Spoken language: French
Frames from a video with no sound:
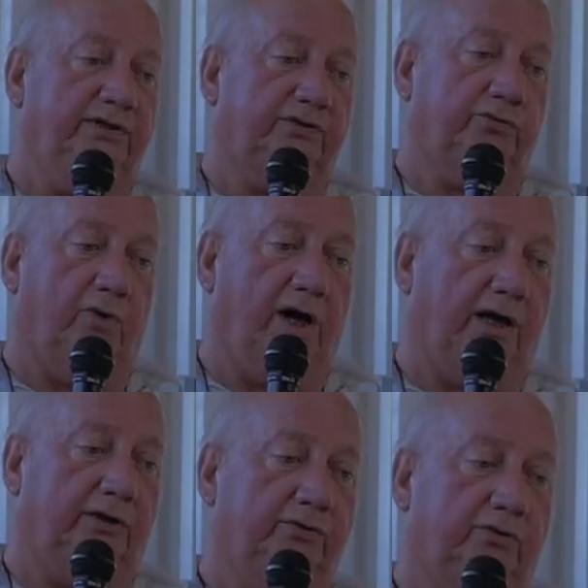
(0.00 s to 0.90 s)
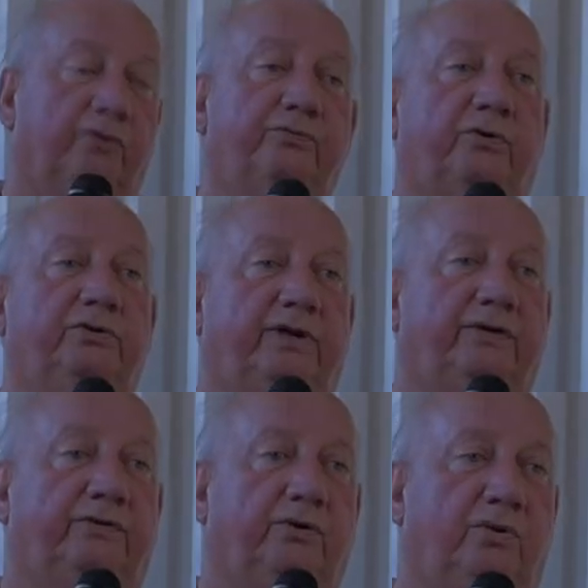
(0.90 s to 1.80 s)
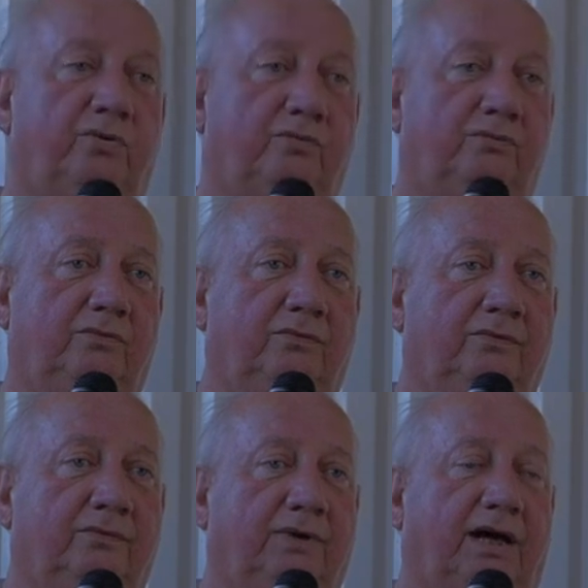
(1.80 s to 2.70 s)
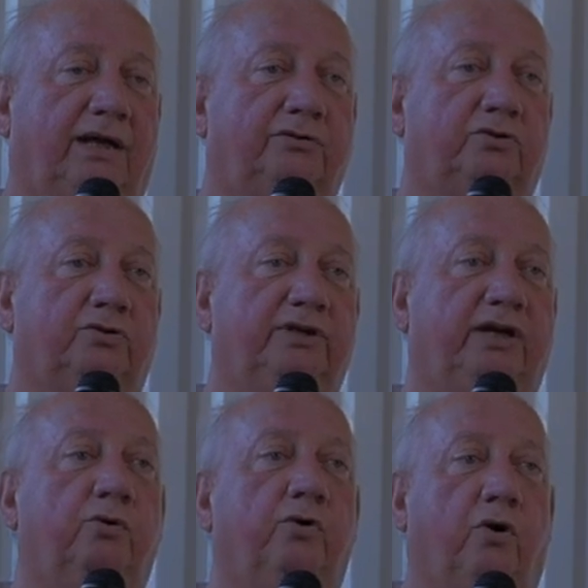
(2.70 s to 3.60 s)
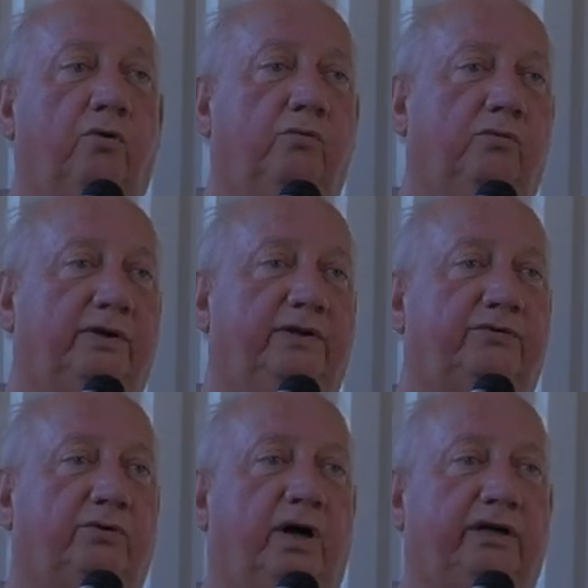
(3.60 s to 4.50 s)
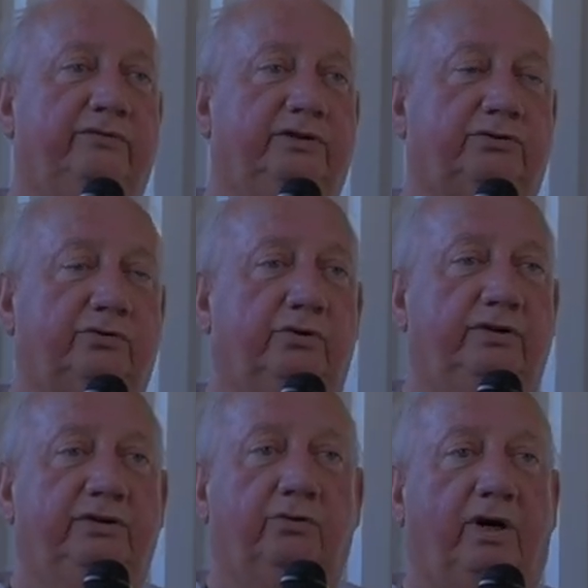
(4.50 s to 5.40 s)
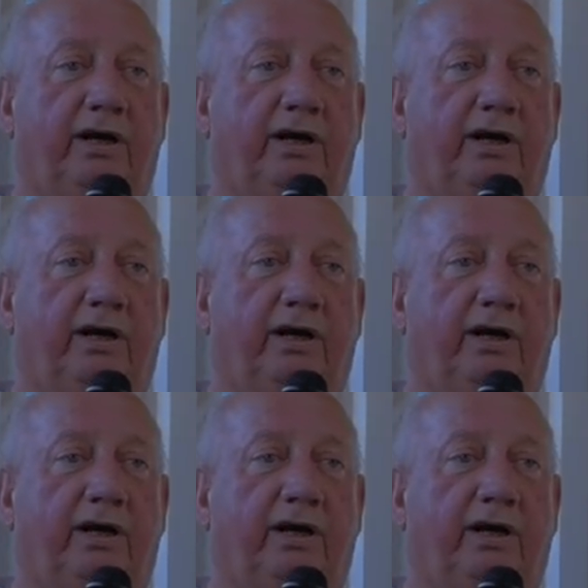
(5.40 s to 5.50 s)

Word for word: histoire de confrontation entre des colons qui sont arrivés sur le littoral